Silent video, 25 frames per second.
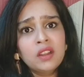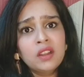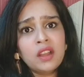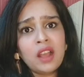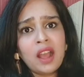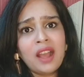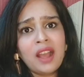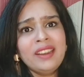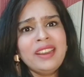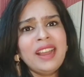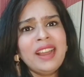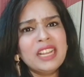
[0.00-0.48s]

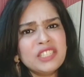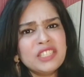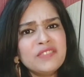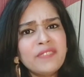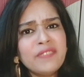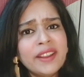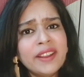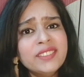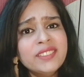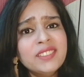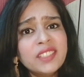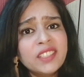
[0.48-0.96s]
अरे
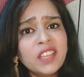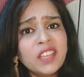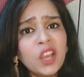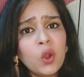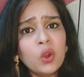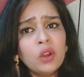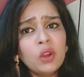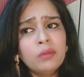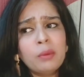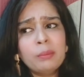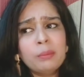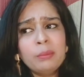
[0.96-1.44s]
अजवाइन से क्या
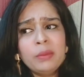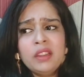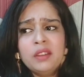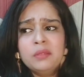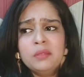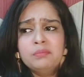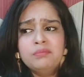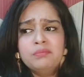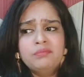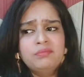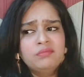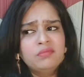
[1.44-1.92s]
होगा मम्मी
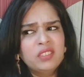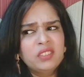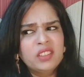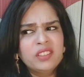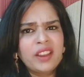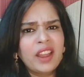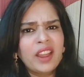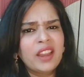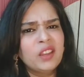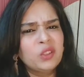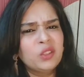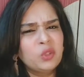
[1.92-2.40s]

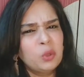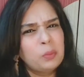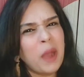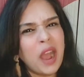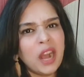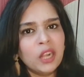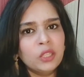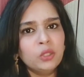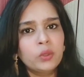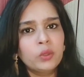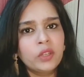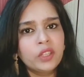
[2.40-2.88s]
रहने दो
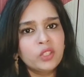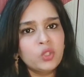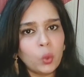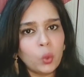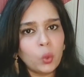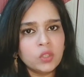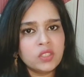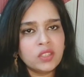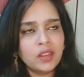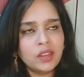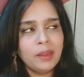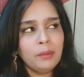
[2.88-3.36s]
फालतू के
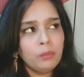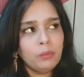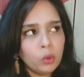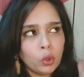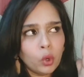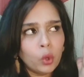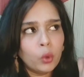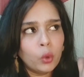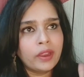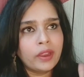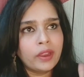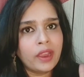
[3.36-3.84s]
चोचले
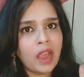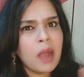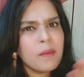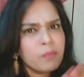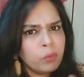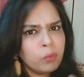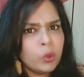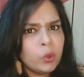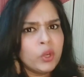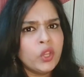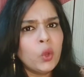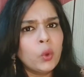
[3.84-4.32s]
बूढ़ों के आप
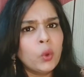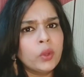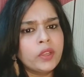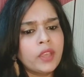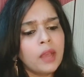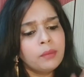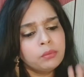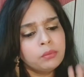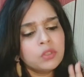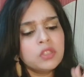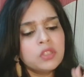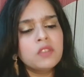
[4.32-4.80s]
बूढ़ी हो क्या
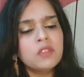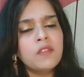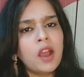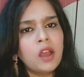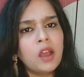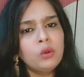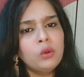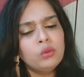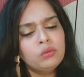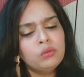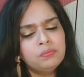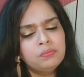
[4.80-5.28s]
आप तो
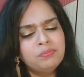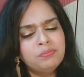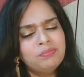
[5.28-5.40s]
जवान हो